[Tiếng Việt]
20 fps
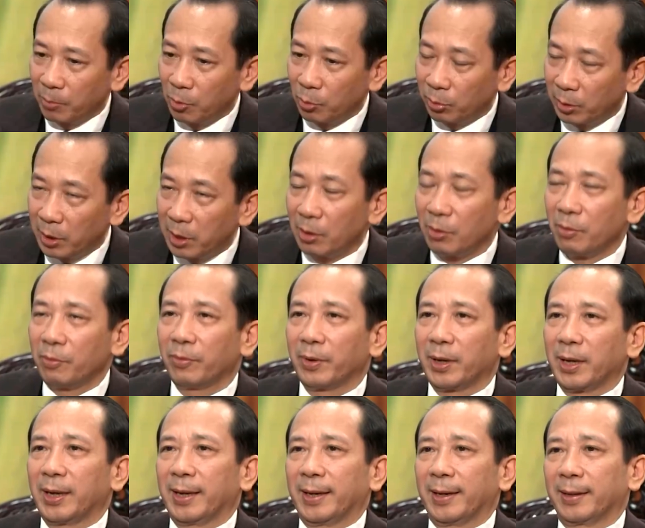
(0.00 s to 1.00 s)
Mục tiêu
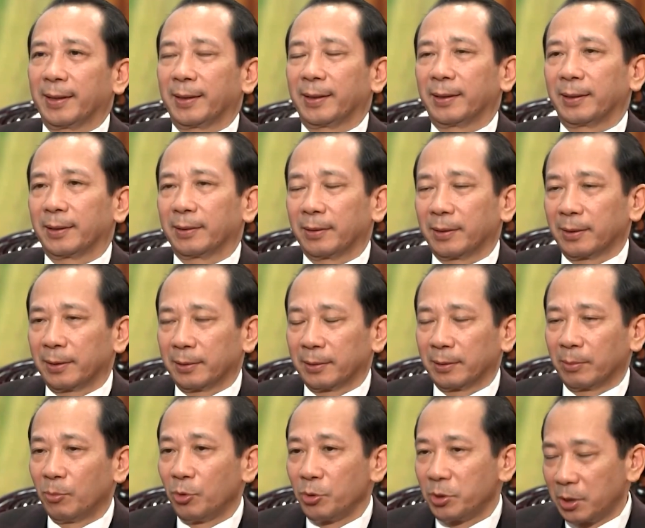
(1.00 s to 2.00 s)
về
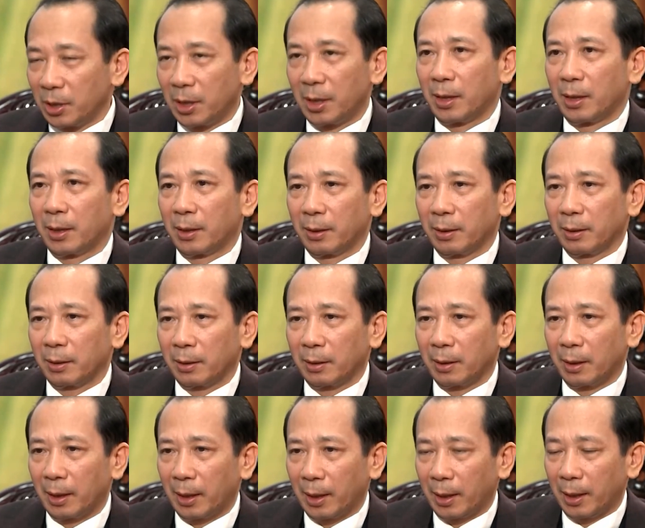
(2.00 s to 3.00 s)
môi trường
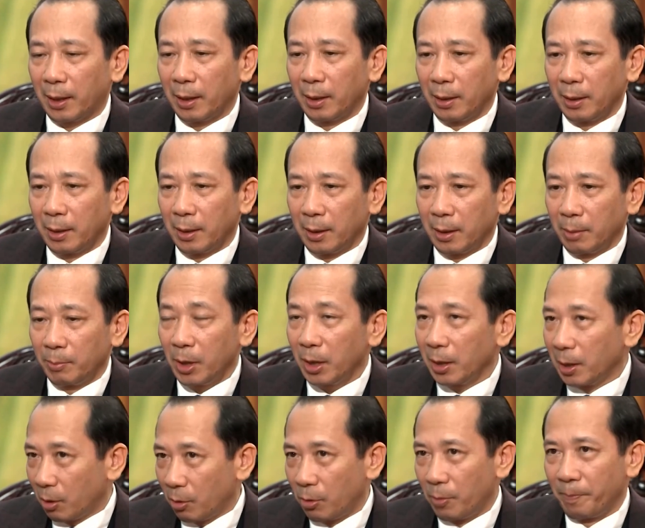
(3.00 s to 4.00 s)
là
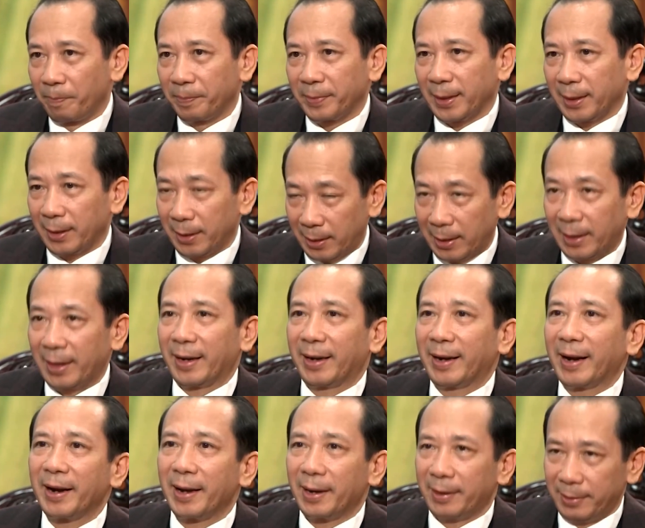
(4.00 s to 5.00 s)
bước đầu là
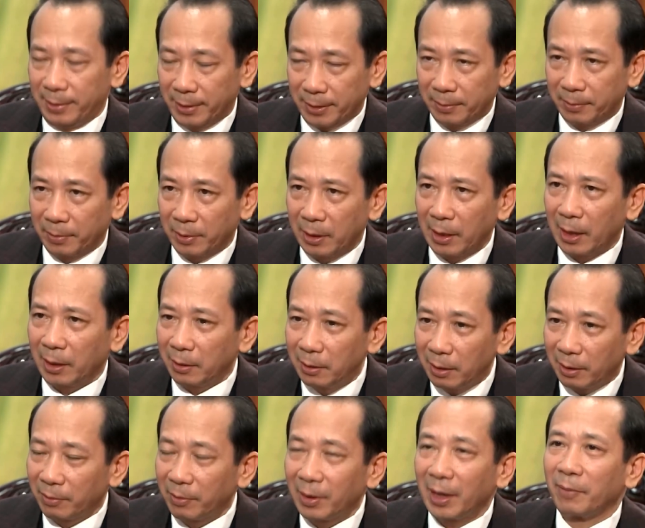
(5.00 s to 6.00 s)
đã đạt được. Đạt
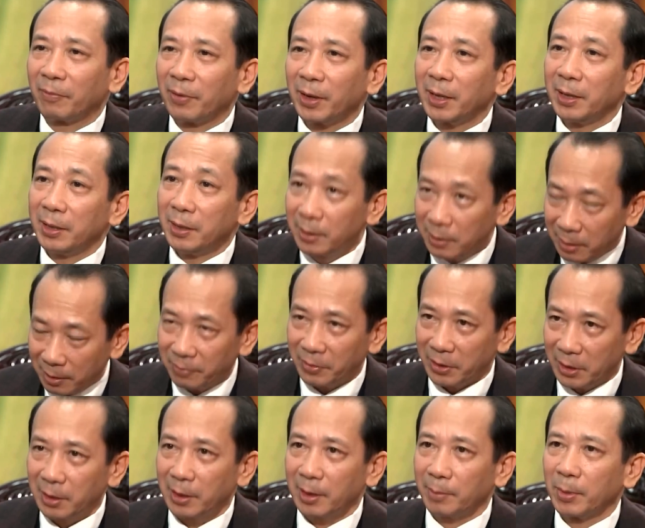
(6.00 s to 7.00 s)
được là về ý thức
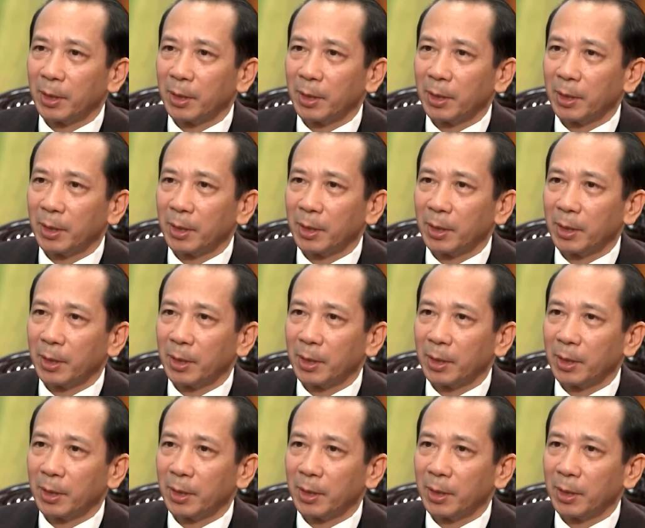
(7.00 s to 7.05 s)
và trách